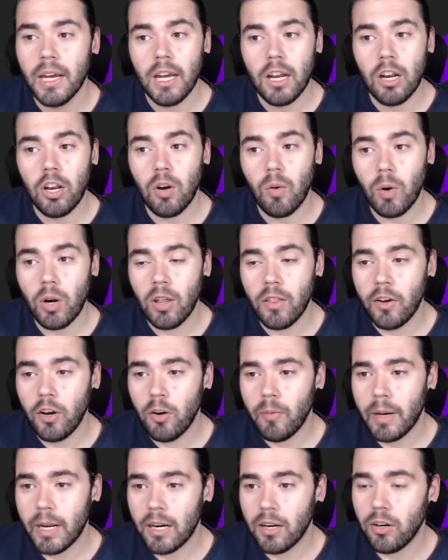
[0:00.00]
Lo bueno de
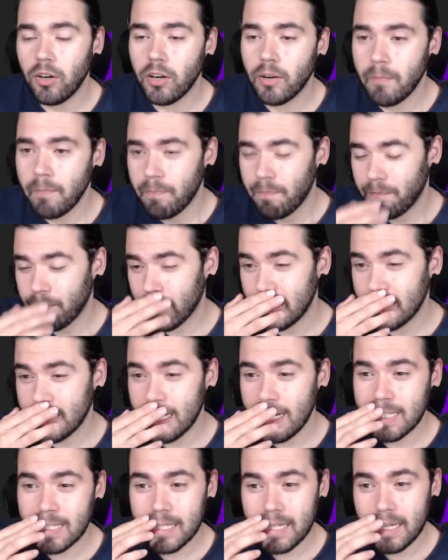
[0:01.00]
Overlord es que
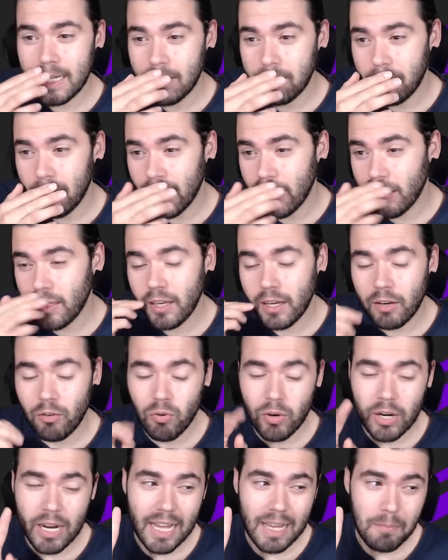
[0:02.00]
al ser, parece que
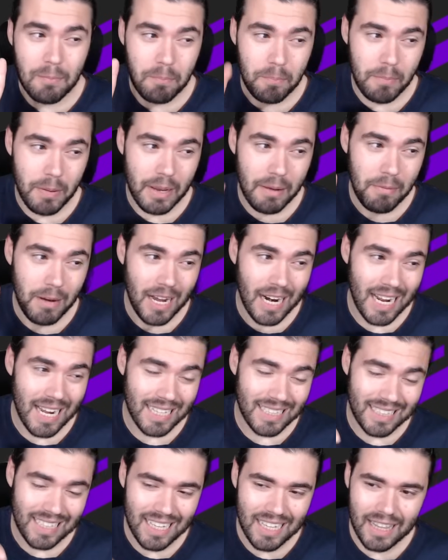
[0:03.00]
una IP
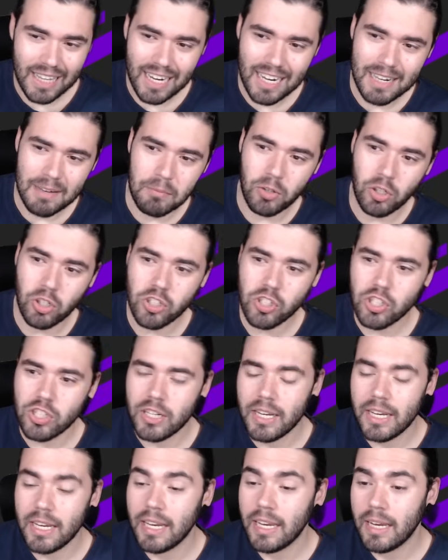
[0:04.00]
barata,
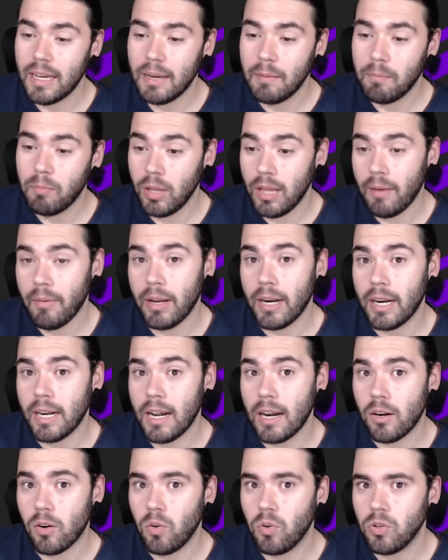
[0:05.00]
digamos, eh, puede haber
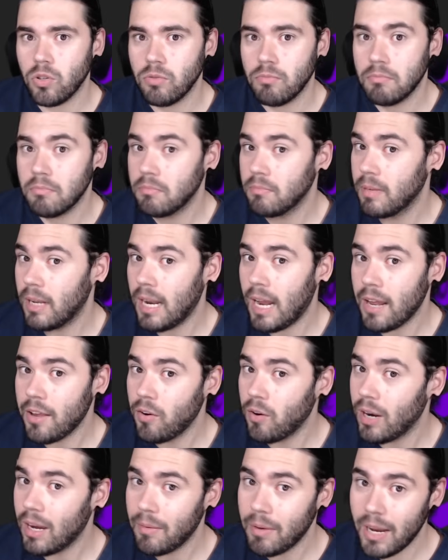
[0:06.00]
rerun el
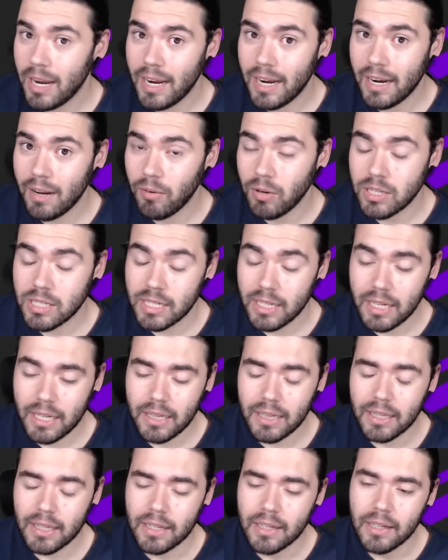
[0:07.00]
año que viene o el
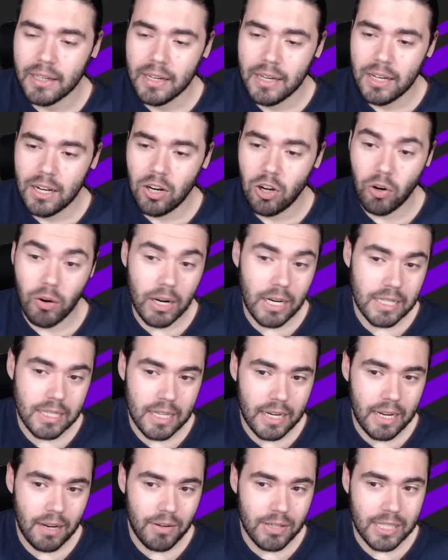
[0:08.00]
siguiente. Lo cual
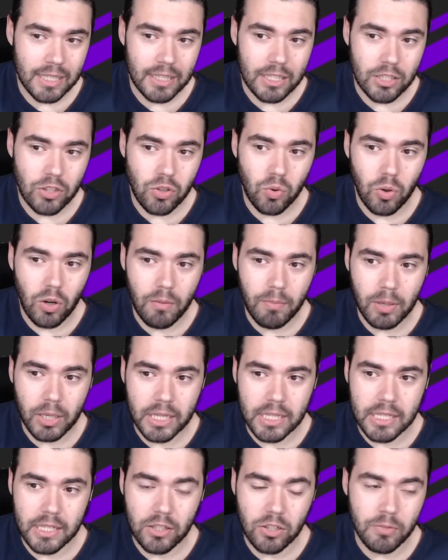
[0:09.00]
estaría bastante chulo
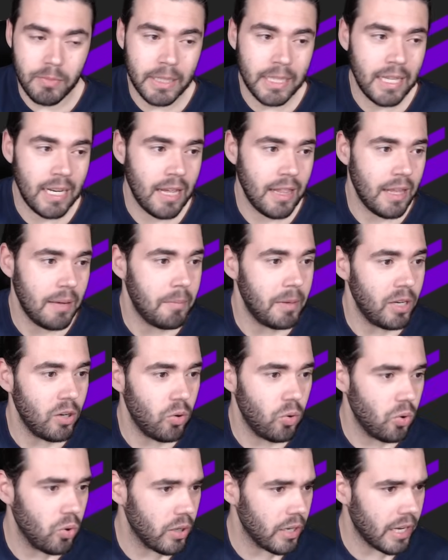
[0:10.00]
porque si nos meten a
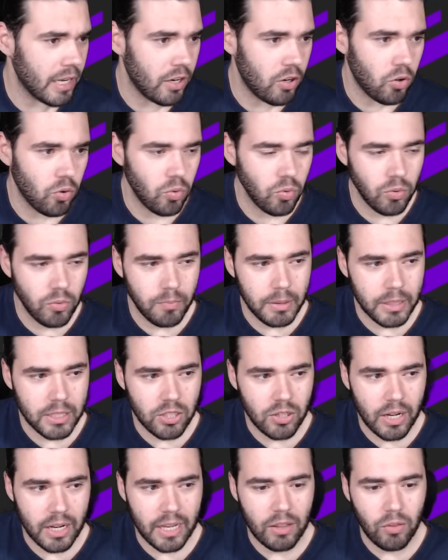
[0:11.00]
Demiurge o un
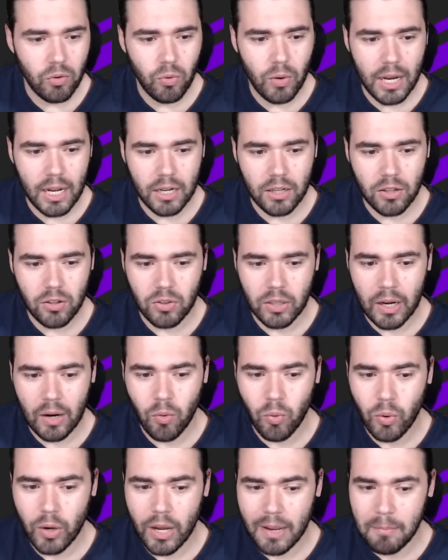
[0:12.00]
personaje dual con
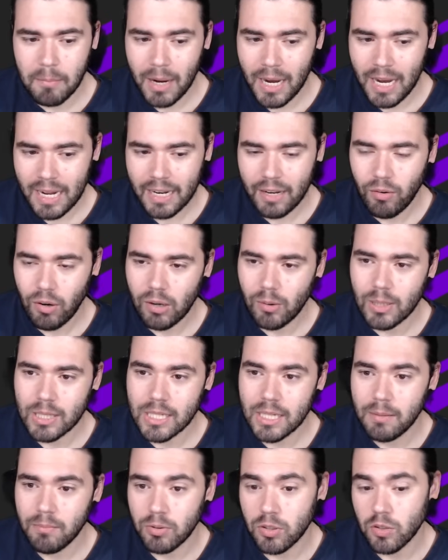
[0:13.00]
Aura y Mare o algo
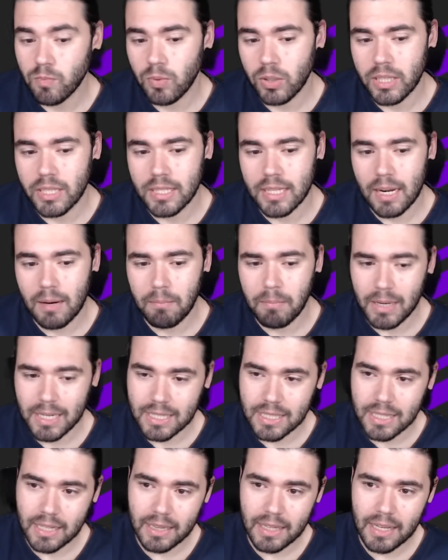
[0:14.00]
así, pues puede estar
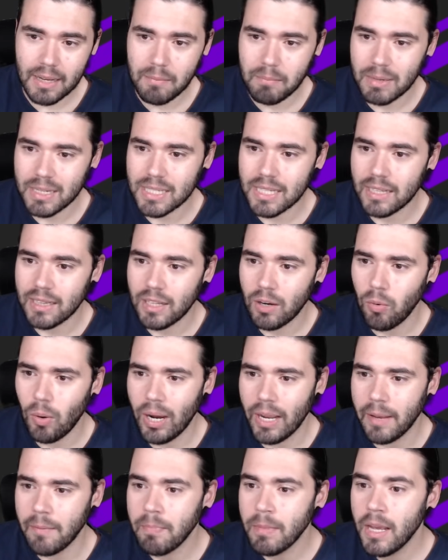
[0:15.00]
bastante, bastante
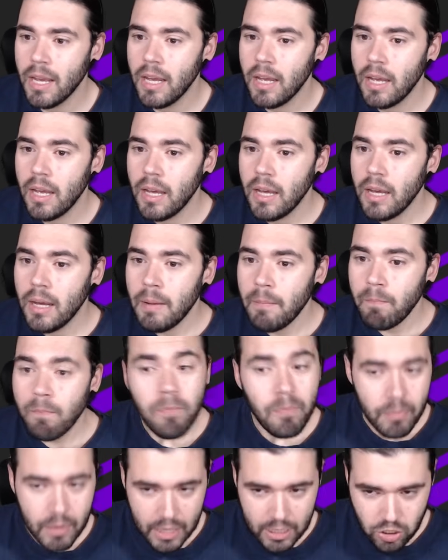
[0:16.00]
guay.
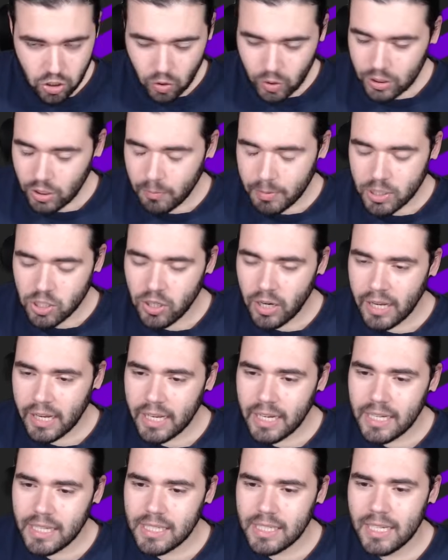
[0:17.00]
Eso, cuatro
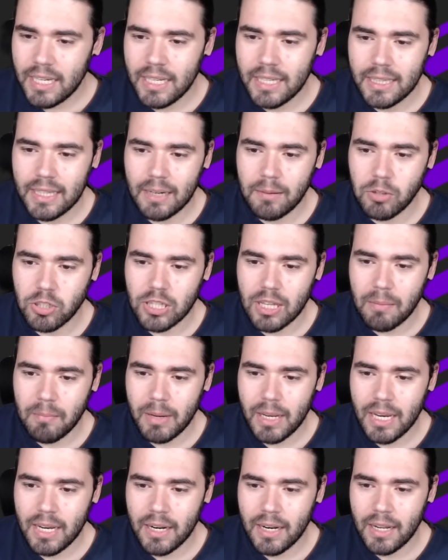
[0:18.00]
personajes. Tenemos
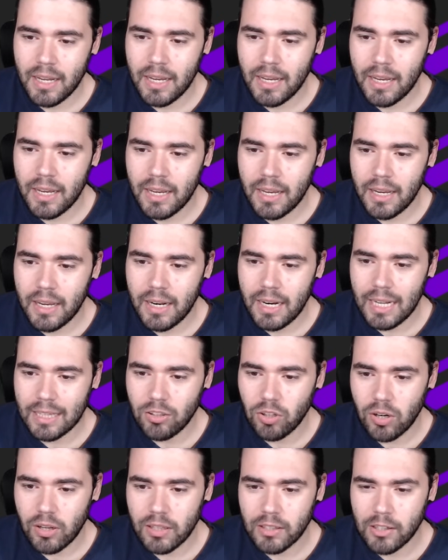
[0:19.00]
también eh, la
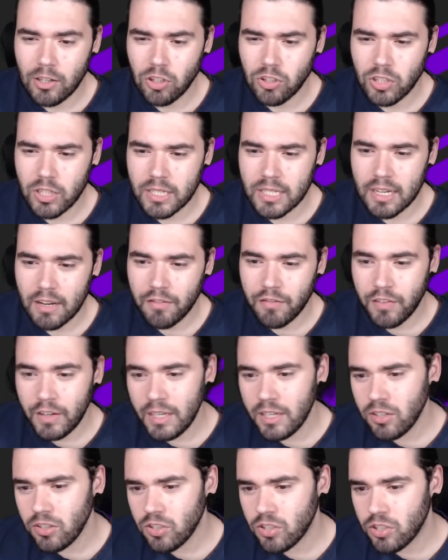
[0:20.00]
Torre de los
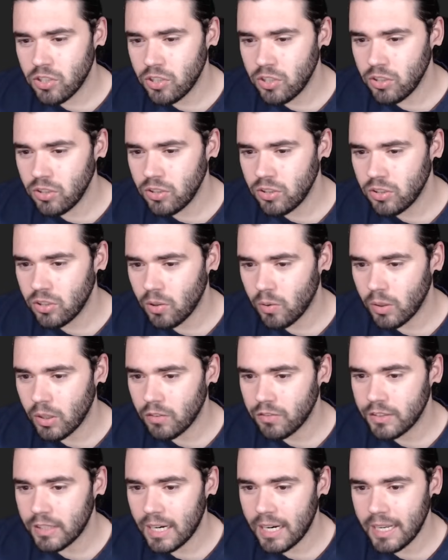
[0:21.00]
Desafíos, ¿no? Tower
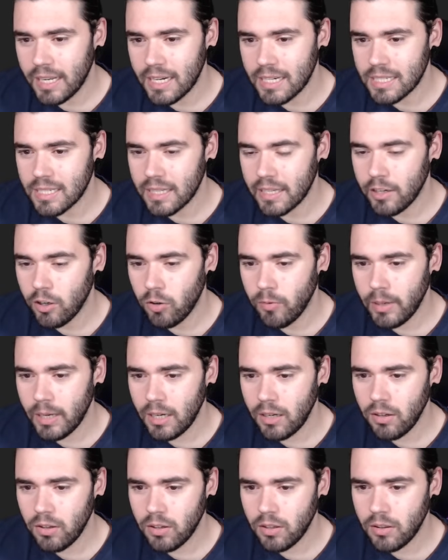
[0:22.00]
of Trials de
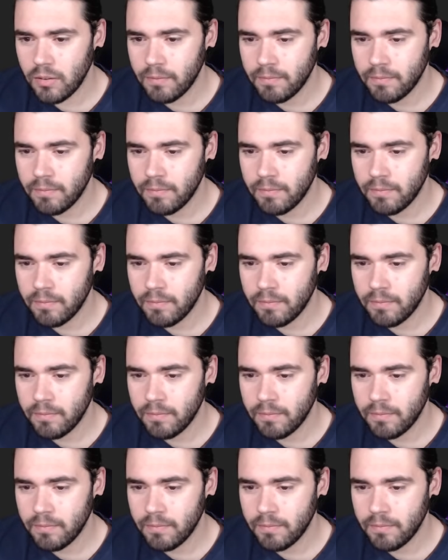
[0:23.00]
Overlord.